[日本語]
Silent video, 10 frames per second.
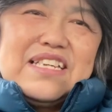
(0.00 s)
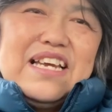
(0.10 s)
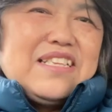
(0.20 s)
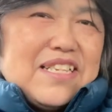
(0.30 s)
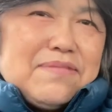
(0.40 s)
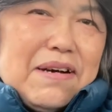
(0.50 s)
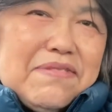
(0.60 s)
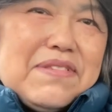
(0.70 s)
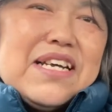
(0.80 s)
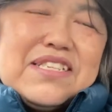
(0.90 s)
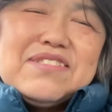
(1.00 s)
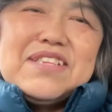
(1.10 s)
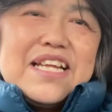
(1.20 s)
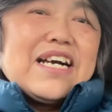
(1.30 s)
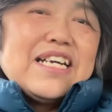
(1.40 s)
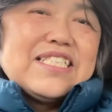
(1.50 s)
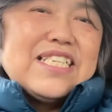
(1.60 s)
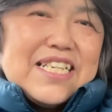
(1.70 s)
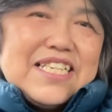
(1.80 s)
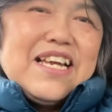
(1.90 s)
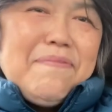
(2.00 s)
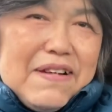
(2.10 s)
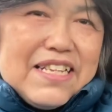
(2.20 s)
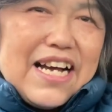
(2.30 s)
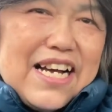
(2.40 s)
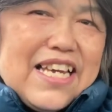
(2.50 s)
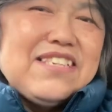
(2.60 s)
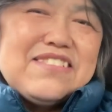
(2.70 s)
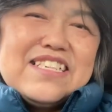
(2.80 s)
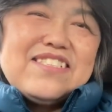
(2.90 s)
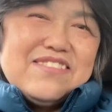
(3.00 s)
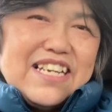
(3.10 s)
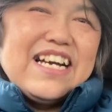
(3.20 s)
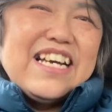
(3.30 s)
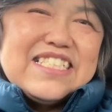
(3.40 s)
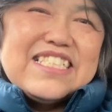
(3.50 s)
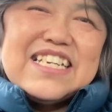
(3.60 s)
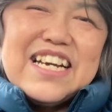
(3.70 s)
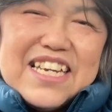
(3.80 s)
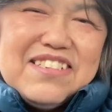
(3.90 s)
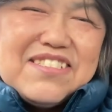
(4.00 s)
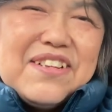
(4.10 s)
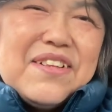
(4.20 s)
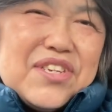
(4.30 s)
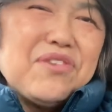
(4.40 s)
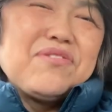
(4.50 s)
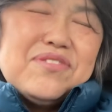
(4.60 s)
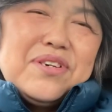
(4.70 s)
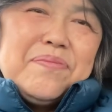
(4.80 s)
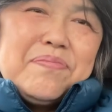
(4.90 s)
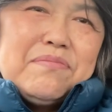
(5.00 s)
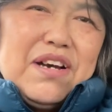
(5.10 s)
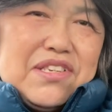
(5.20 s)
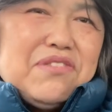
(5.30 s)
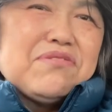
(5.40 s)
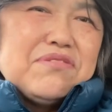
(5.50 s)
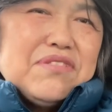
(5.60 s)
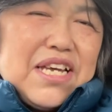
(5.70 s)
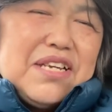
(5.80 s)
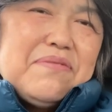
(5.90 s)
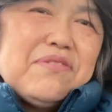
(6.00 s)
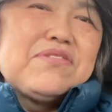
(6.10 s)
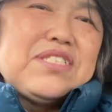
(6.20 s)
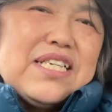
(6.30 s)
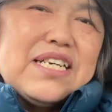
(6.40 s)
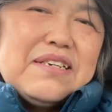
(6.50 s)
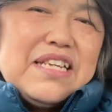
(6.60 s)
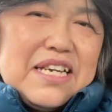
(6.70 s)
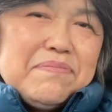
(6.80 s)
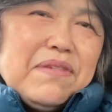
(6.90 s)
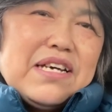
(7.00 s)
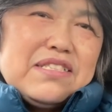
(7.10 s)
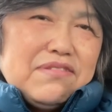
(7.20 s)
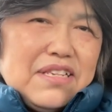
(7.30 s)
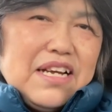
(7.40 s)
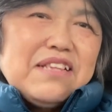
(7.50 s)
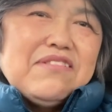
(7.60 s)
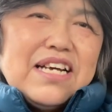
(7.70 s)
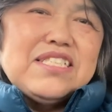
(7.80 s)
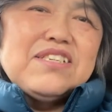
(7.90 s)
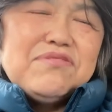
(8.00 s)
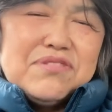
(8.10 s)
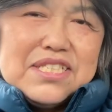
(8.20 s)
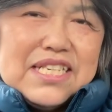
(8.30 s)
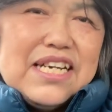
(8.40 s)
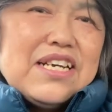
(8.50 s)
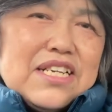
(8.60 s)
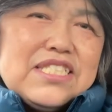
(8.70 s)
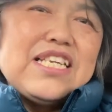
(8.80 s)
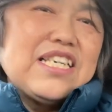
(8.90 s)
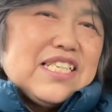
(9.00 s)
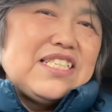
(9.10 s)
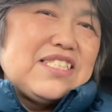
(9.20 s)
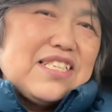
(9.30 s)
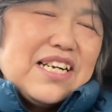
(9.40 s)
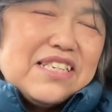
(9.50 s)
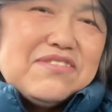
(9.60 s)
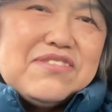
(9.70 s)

減ってしまうみたいな、そんな感じなんで、やっぱりかけるですよね。感謝かける欲。欲のね、大きさがね、それで、あと感謝の大きさが幸せにつながるっ